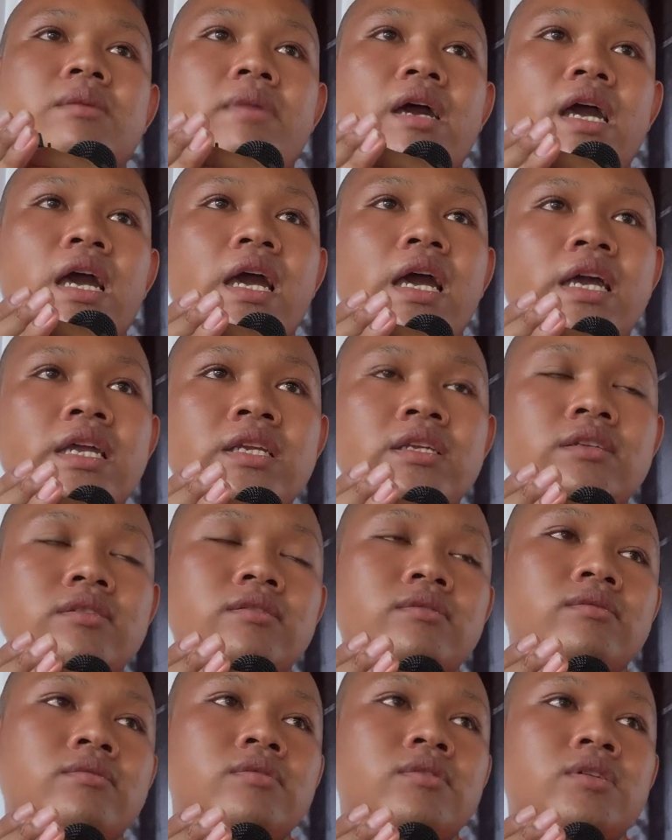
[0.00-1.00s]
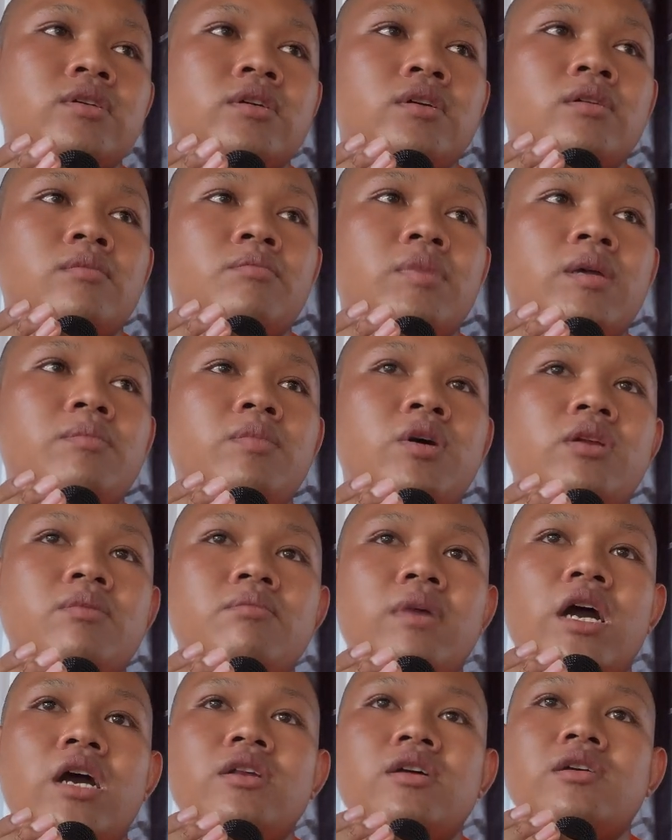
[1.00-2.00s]
mà anh vì mình
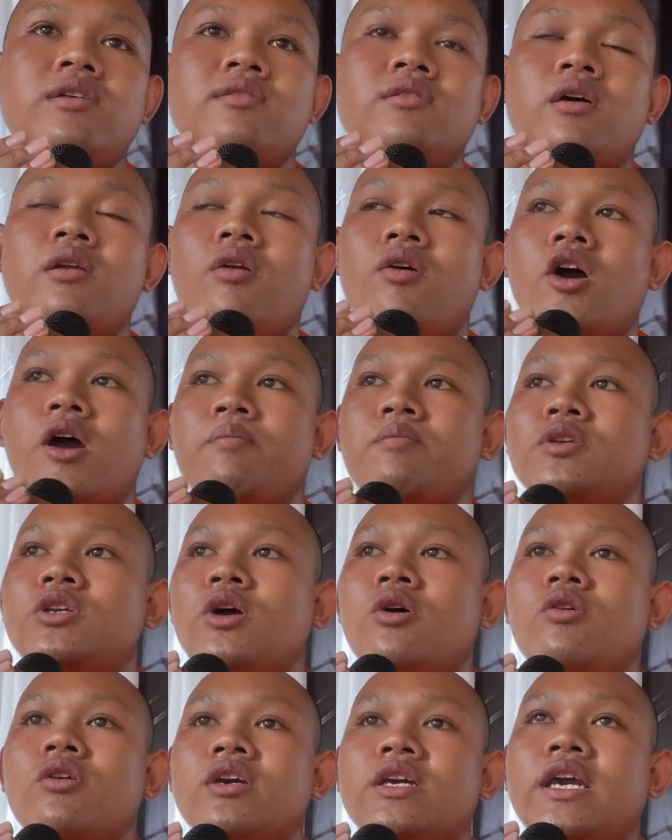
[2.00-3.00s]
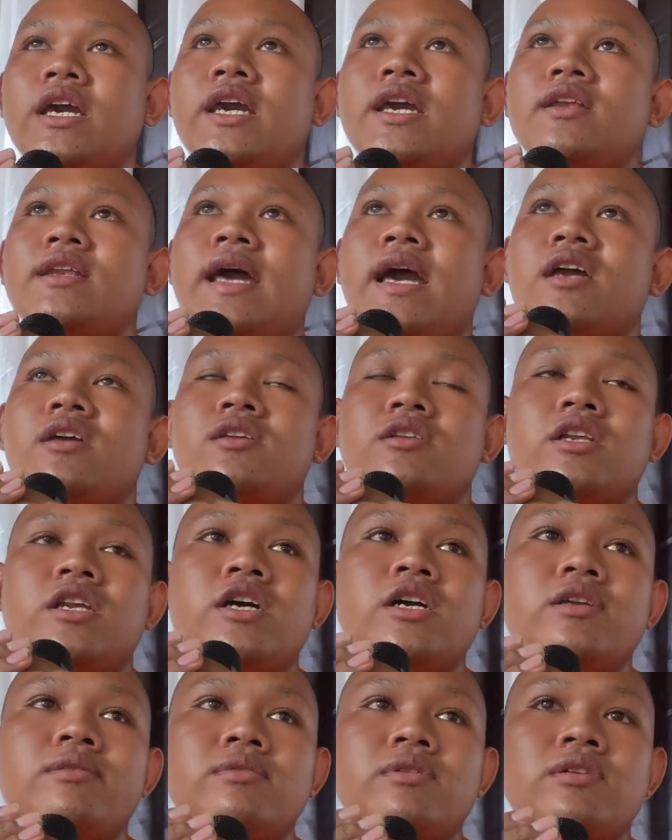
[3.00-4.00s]
mà nó lọp vô kê
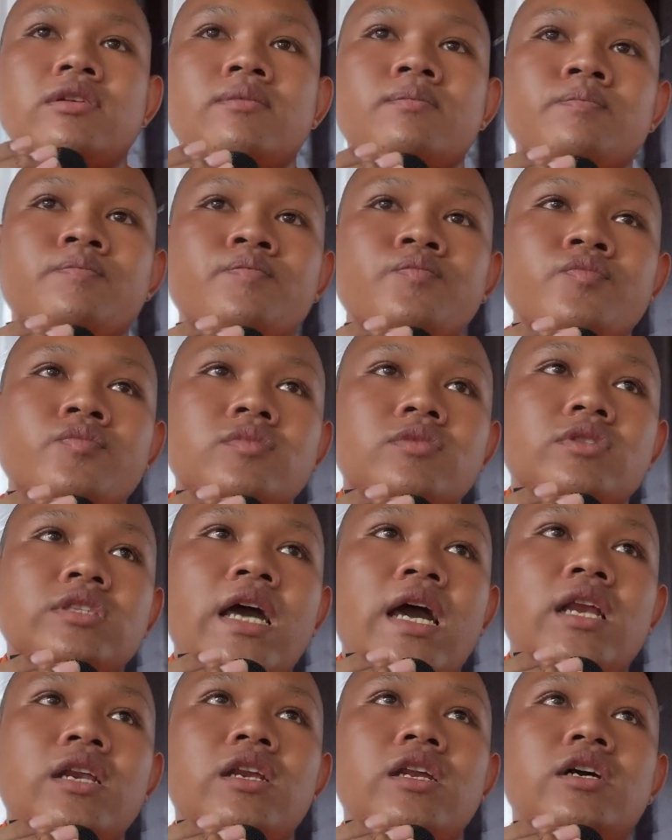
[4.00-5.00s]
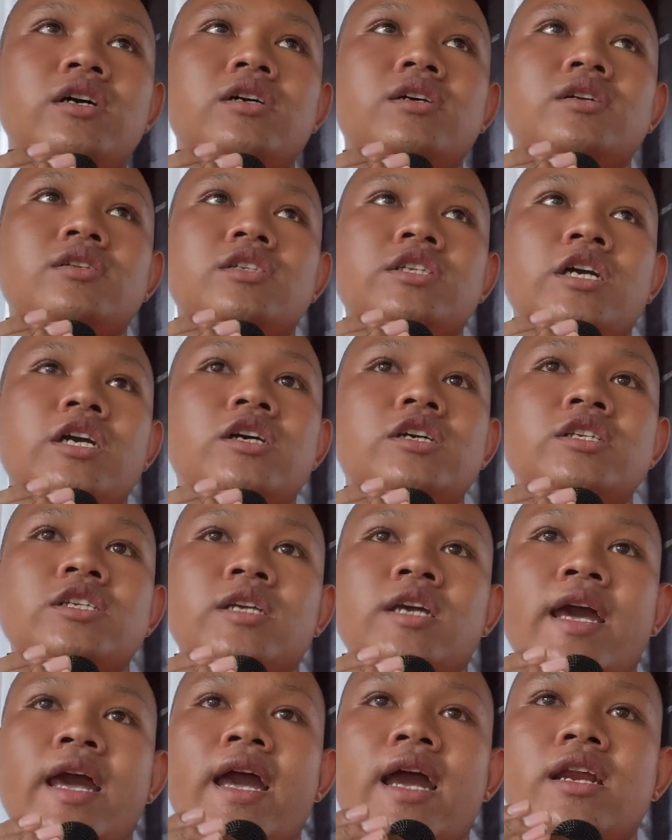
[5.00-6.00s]
đã lơ chơi
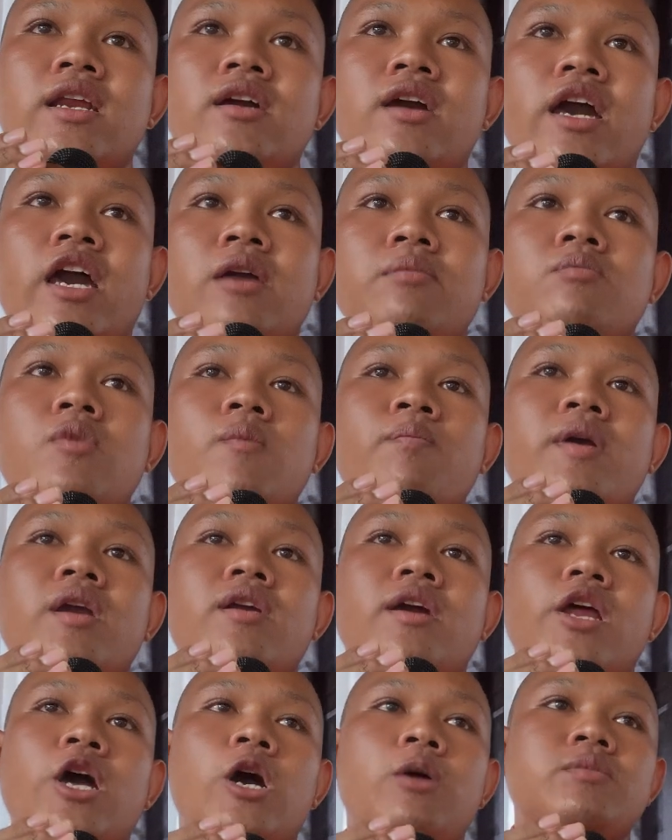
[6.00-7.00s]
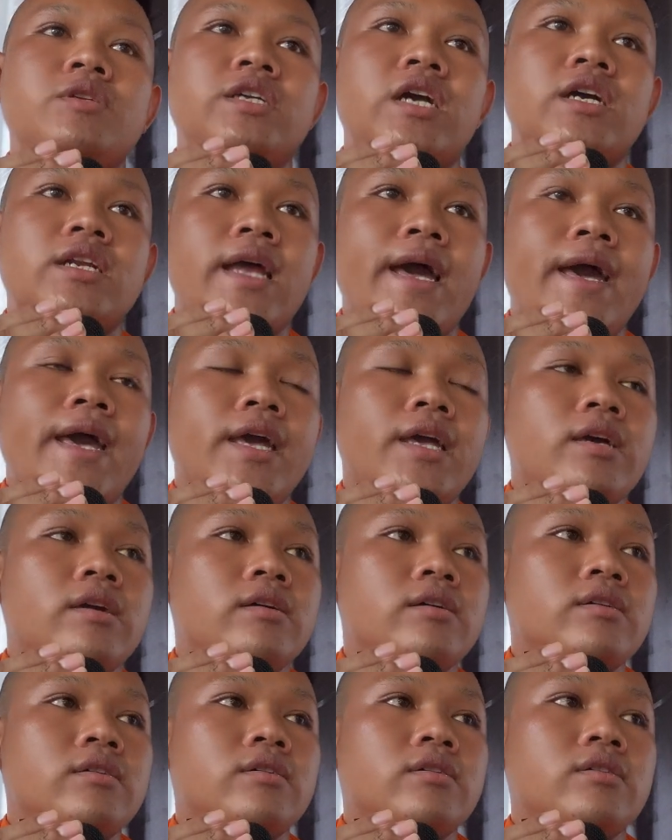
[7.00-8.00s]
ska nó hay bốc bị còng chân đáy
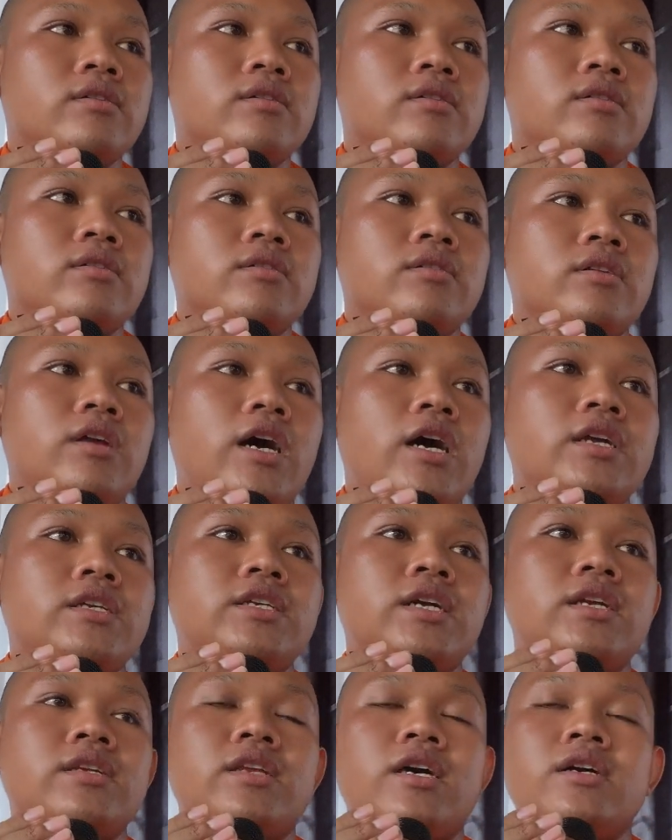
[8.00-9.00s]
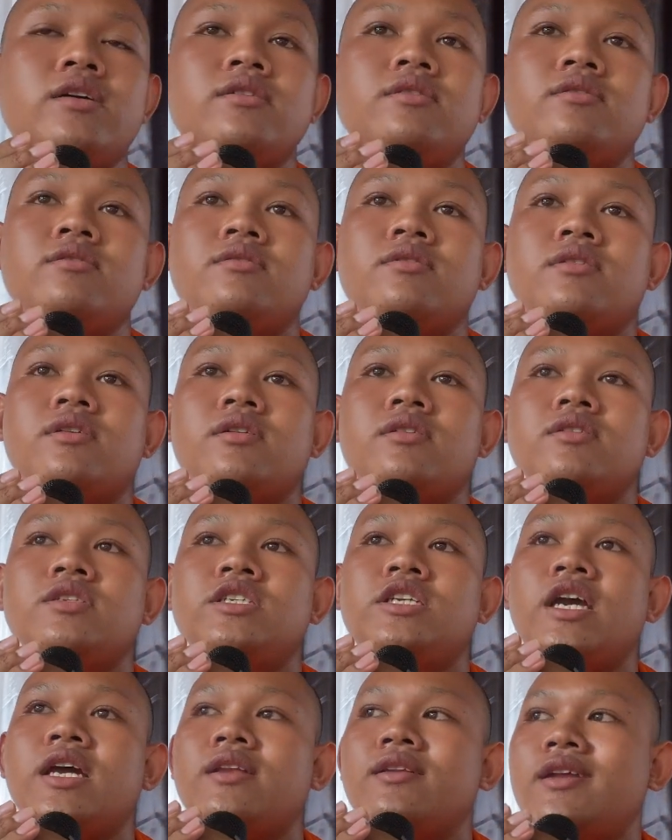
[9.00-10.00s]
còn chân tới
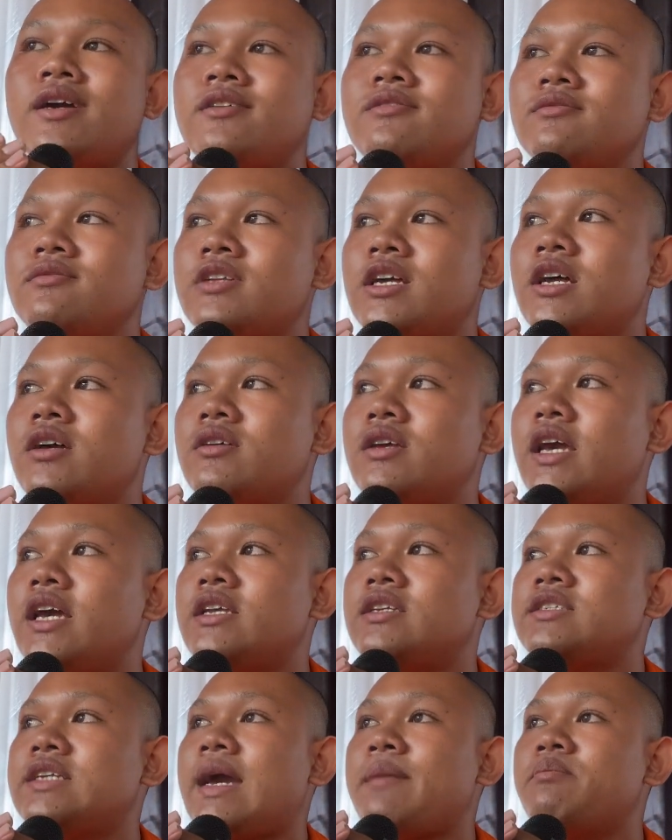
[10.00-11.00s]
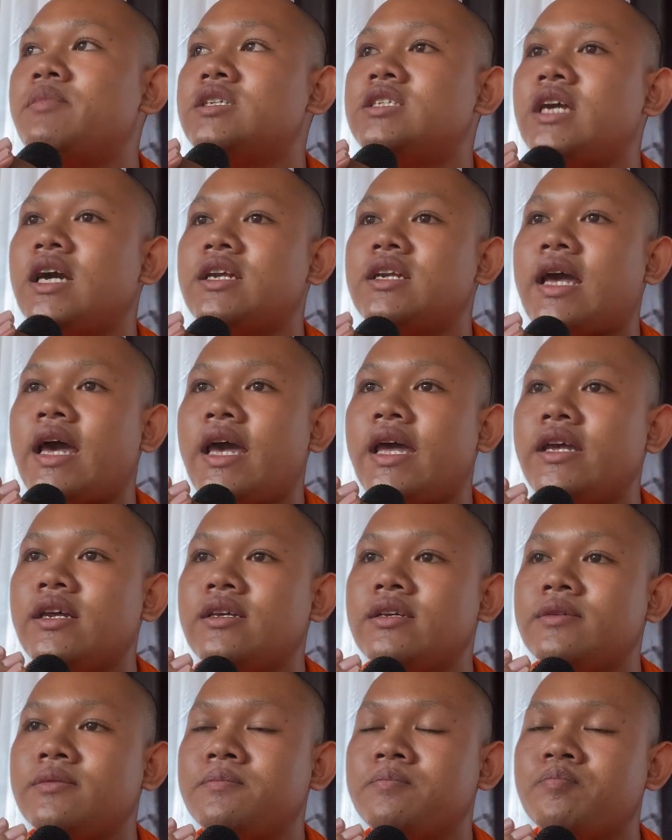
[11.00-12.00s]
chết nắng tơ kê chập chân đáy
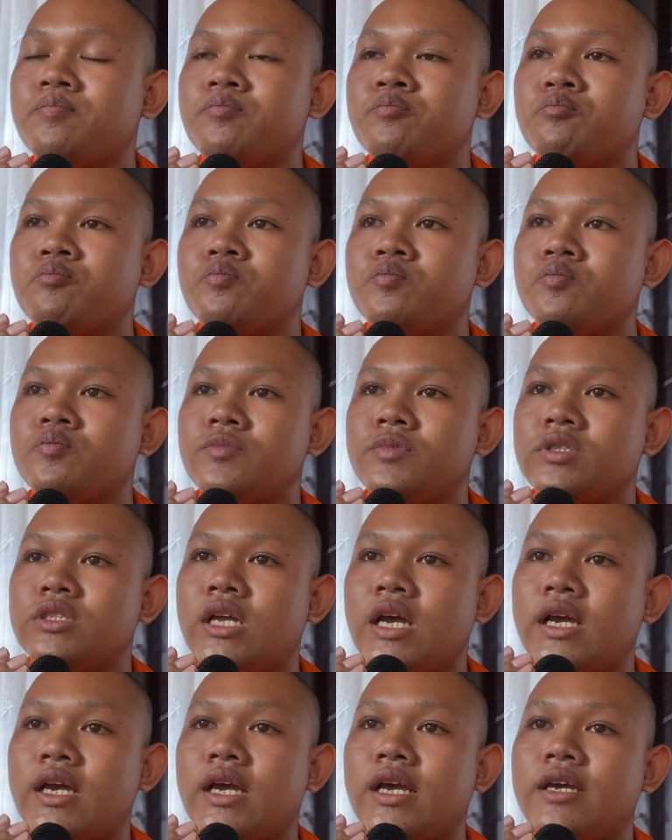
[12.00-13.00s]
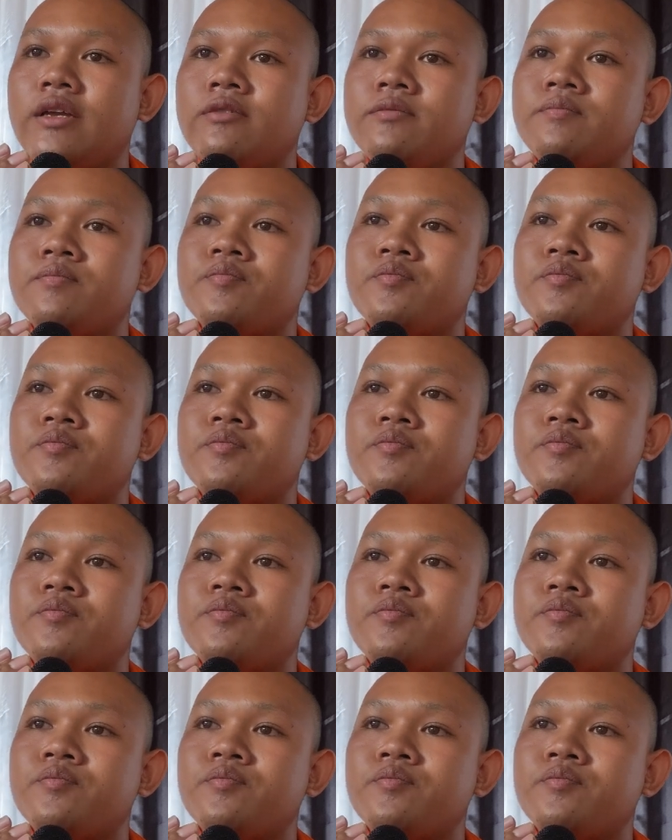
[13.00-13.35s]
nâng này